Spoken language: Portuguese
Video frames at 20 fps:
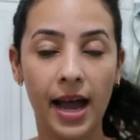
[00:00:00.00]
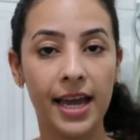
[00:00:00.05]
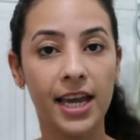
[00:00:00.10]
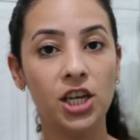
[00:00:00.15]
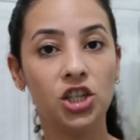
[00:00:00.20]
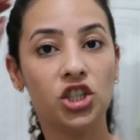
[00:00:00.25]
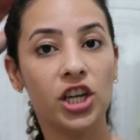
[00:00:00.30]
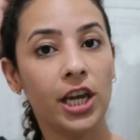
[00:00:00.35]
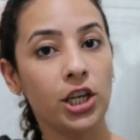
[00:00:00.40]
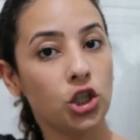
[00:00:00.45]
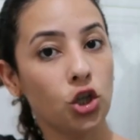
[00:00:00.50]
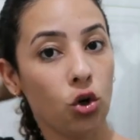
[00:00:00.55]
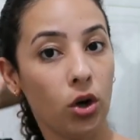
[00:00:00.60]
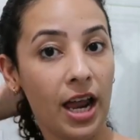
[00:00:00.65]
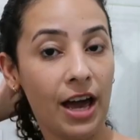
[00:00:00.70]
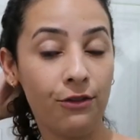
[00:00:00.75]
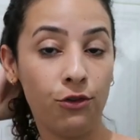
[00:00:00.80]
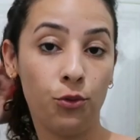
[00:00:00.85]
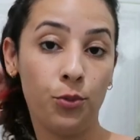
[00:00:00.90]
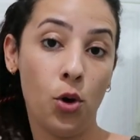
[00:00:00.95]
Aí, gente, eu
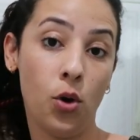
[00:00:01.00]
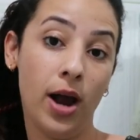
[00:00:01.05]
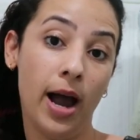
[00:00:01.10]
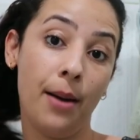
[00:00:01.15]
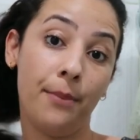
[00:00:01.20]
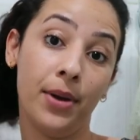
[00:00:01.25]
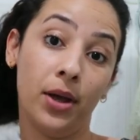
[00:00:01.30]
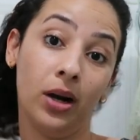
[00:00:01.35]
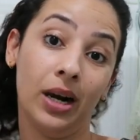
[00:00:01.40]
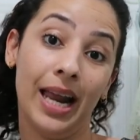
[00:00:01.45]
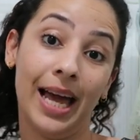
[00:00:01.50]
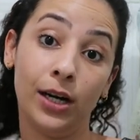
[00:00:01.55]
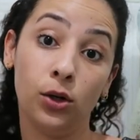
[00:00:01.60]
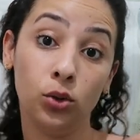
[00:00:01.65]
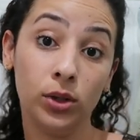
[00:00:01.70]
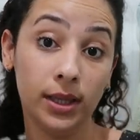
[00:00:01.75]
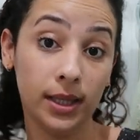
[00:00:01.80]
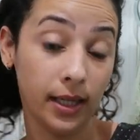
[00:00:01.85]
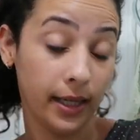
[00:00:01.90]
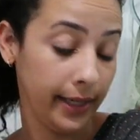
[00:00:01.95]
lavo meu cabelo lá
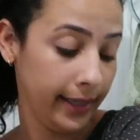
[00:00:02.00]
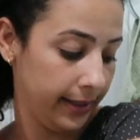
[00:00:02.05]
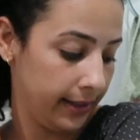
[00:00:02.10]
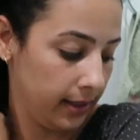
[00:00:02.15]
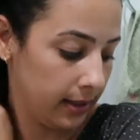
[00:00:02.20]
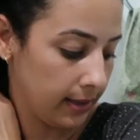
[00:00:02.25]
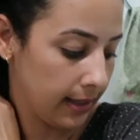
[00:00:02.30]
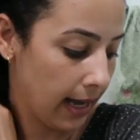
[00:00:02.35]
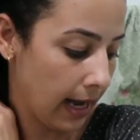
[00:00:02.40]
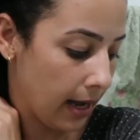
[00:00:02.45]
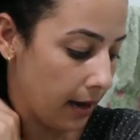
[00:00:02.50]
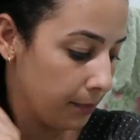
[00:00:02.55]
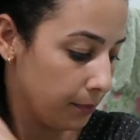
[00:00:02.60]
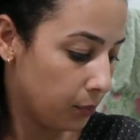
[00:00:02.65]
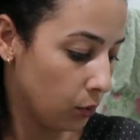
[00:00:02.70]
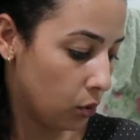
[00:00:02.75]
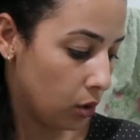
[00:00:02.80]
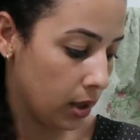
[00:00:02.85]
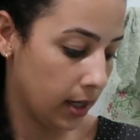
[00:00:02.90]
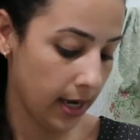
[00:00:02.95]
no tanque, tá?
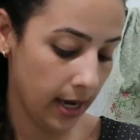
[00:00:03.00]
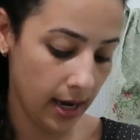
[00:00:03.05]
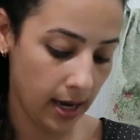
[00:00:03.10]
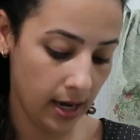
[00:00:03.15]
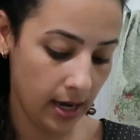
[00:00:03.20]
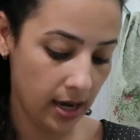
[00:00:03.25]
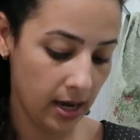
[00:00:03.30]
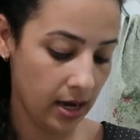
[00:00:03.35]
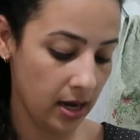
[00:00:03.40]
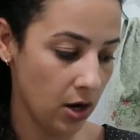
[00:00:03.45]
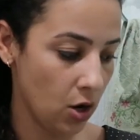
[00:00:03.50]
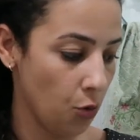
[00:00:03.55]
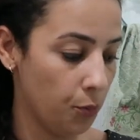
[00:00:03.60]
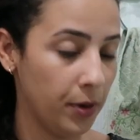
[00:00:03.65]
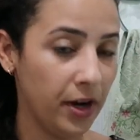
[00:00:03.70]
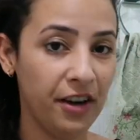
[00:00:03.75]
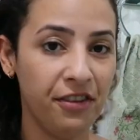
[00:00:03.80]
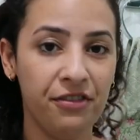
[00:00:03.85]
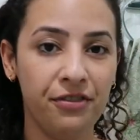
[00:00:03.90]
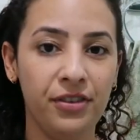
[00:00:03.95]
Porque eu
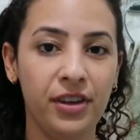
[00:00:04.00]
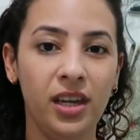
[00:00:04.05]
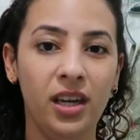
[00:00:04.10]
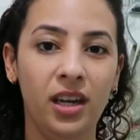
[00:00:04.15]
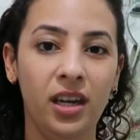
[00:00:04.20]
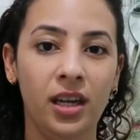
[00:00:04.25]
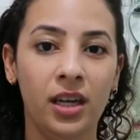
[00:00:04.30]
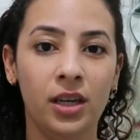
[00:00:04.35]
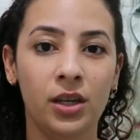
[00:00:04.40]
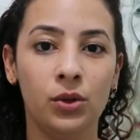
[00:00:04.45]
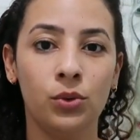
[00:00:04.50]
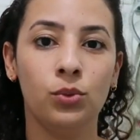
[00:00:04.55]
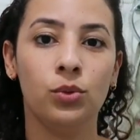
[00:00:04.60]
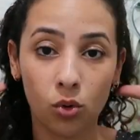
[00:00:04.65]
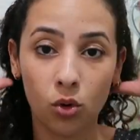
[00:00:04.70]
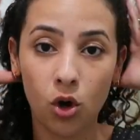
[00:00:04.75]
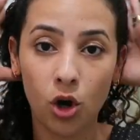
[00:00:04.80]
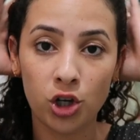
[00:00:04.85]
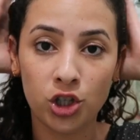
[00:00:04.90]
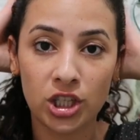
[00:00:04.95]
prefiro,
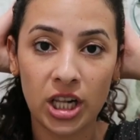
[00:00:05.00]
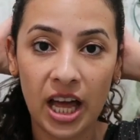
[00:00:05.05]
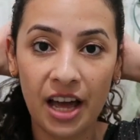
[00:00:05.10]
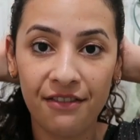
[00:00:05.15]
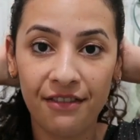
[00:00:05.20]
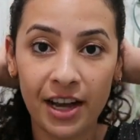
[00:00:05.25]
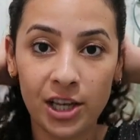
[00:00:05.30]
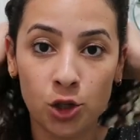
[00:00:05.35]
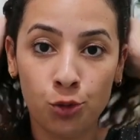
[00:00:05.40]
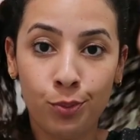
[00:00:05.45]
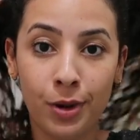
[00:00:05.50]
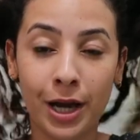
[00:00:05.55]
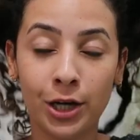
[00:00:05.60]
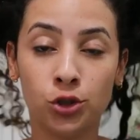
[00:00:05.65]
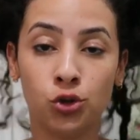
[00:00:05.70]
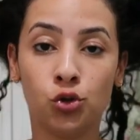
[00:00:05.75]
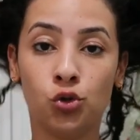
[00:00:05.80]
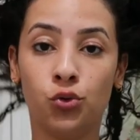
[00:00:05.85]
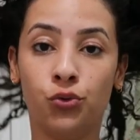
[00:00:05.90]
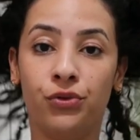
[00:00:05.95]
não gosto de lavar
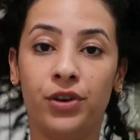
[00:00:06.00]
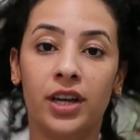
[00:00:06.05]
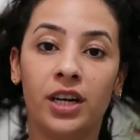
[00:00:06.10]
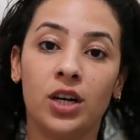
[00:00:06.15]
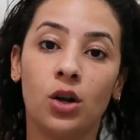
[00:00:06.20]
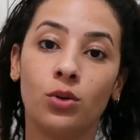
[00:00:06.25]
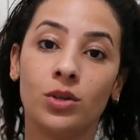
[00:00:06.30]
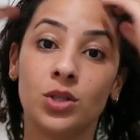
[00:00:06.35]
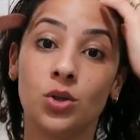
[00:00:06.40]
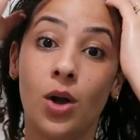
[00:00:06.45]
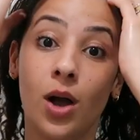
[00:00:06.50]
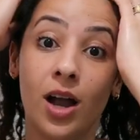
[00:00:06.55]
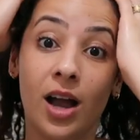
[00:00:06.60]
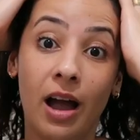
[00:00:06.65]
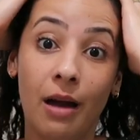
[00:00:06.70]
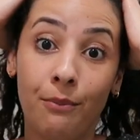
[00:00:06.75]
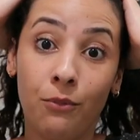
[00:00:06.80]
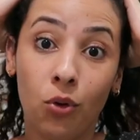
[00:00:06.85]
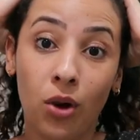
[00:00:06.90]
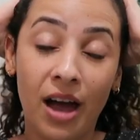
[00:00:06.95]
debaixo do chuveiro não, senão eu
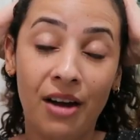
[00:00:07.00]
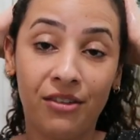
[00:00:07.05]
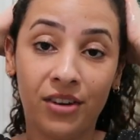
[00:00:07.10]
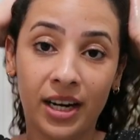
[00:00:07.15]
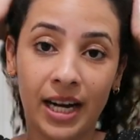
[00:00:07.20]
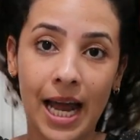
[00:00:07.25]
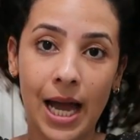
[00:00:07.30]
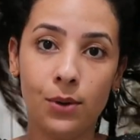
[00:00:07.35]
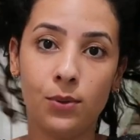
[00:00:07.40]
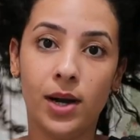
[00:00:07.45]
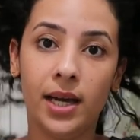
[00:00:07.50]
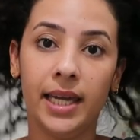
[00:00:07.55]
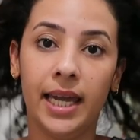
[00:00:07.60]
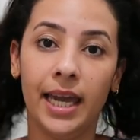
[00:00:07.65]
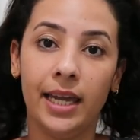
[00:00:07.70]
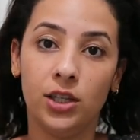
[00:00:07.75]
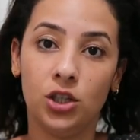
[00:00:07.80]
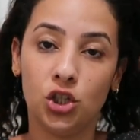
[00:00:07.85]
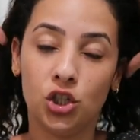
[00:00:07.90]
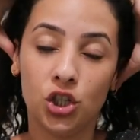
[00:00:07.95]
acabo lavando na água
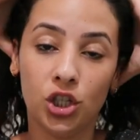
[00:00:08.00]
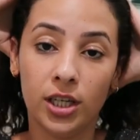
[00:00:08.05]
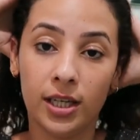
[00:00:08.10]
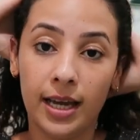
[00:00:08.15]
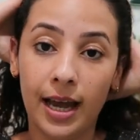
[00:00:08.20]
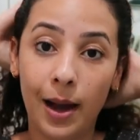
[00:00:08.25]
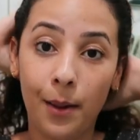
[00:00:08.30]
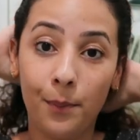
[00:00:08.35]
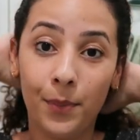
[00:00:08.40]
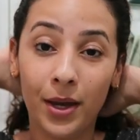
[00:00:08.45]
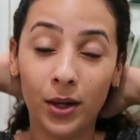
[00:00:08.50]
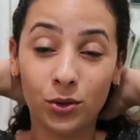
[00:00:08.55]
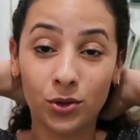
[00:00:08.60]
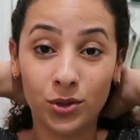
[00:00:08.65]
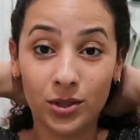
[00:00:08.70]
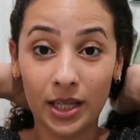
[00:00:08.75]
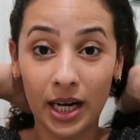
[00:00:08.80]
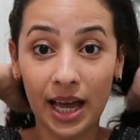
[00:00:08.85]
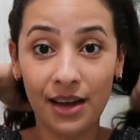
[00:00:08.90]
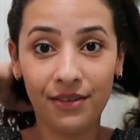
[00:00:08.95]
quente. E cabelo,
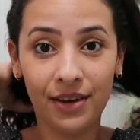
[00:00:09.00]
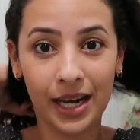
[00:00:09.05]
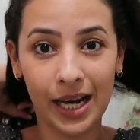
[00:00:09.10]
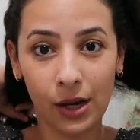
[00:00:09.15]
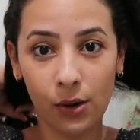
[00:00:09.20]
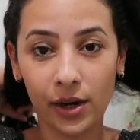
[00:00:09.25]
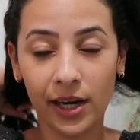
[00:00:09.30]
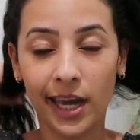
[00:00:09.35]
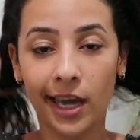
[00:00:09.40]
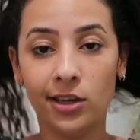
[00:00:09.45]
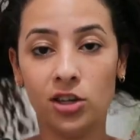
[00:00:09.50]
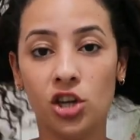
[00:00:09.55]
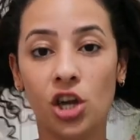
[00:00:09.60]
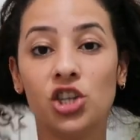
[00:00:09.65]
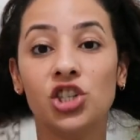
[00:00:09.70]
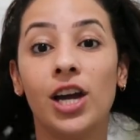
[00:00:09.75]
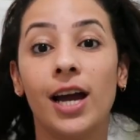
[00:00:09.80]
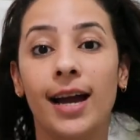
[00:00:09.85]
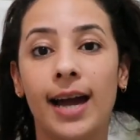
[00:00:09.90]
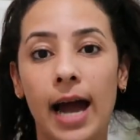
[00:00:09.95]
se você lavar na água quente,
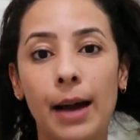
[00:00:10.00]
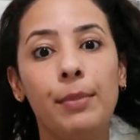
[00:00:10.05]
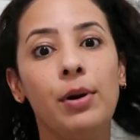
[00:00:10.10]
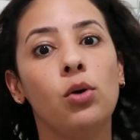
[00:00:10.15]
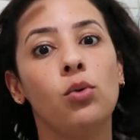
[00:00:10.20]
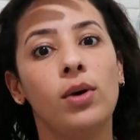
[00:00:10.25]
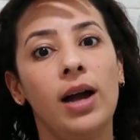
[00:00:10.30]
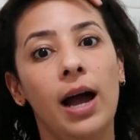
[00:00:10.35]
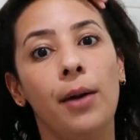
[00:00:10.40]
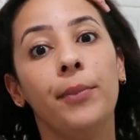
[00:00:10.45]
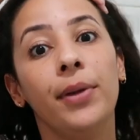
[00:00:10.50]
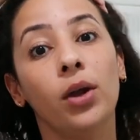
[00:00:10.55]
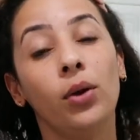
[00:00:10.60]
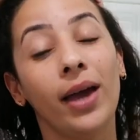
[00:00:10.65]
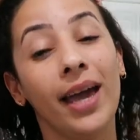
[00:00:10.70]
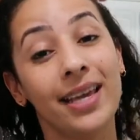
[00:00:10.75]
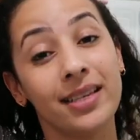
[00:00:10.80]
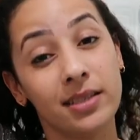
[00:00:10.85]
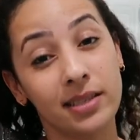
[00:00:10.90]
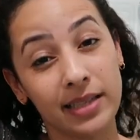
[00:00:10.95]
gente, acaba com o cabelo,
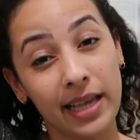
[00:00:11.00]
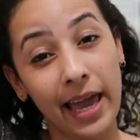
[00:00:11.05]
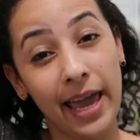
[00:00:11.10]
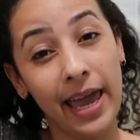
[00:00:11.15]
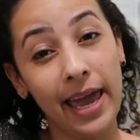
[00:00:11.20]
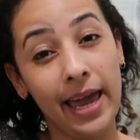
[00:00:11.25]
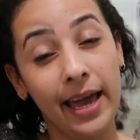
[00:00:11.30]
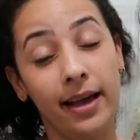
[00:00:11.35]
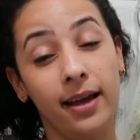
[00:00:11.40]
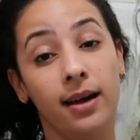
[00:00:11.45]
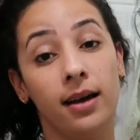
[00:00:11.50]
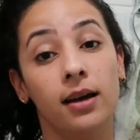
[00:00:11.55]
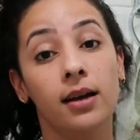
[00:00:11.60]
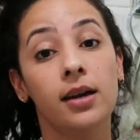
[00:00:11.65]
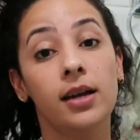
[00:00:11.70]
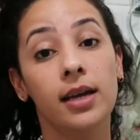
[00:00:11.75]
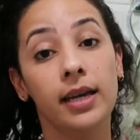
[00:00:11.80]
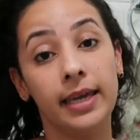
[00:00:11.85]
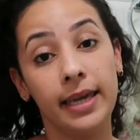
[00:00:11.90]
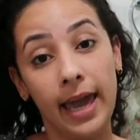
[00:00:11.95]
resseca,
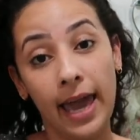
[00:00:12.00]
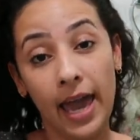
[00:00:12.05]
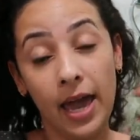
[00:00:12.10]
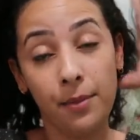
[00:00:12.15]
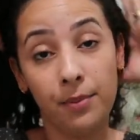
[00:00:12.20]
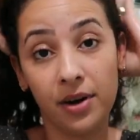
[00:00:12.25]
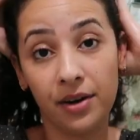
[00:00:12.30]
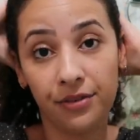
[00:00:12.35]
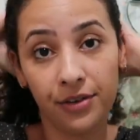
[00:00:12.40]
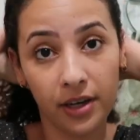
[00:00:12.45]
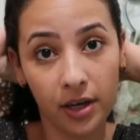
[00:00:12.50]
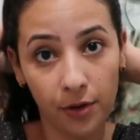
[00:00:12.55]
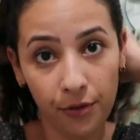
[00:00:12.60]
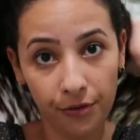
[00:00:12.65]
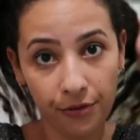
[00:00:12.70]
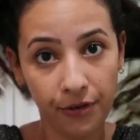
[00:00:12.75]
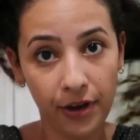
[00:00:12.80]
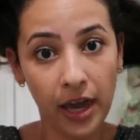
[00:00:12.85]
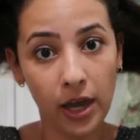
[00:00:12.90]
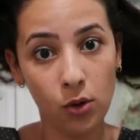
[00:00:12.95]
quebra, fica
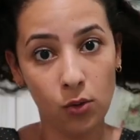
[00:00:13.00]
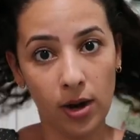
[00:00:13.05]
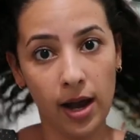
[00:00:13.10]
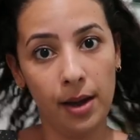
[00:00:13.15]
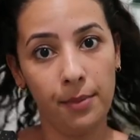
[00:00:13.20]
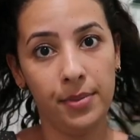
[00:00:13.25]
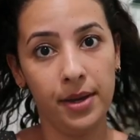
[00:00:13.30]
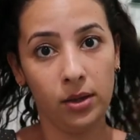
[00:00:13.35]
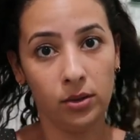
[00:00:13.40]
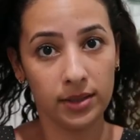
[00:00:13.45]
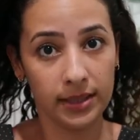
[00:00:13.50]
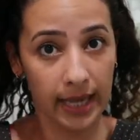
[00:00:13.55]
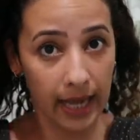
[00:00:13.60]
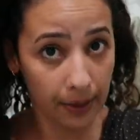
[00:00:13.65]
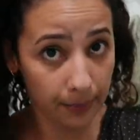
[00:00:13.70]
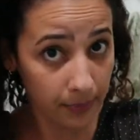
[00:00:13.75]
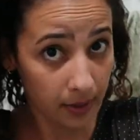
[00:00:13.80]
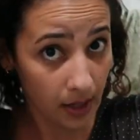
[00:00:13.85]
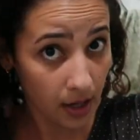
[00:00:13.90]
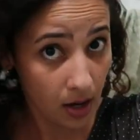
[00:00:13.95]
feio o cabelo,
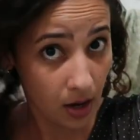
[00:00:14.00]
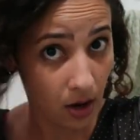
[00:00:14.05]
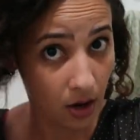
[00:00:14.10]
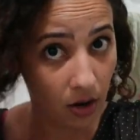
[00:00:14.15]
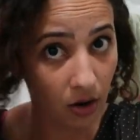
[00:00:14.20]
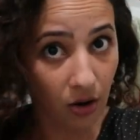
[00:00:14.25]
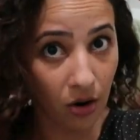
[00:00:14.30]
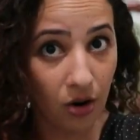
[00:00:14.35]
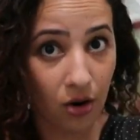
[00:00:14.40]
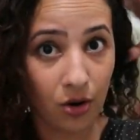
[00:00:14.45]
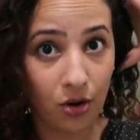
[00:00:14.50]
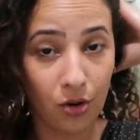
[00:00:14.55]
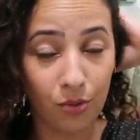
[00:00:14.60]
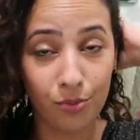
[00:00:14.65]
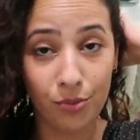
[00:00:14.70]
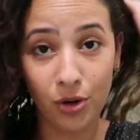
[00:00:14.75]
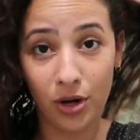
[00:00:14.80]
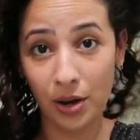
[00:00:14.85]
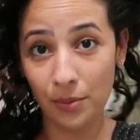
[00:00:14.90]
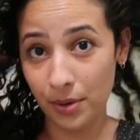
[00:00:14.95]
sabe? Ó,
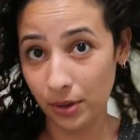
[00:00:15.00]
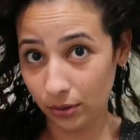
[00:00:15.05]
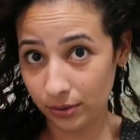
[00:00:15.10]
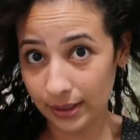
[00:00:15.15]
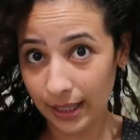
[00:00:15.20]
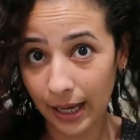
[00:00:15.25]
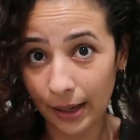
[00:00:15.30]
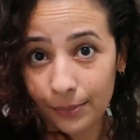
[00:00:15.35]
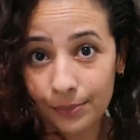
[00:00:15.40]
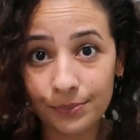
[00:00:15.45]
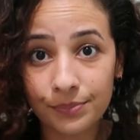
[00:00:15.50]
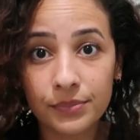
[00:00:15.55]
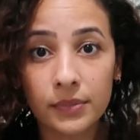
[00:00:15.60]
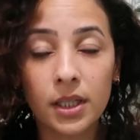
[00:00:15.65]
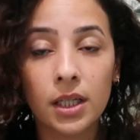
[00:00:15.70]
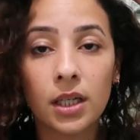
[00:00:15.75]
como meu cabelo tá.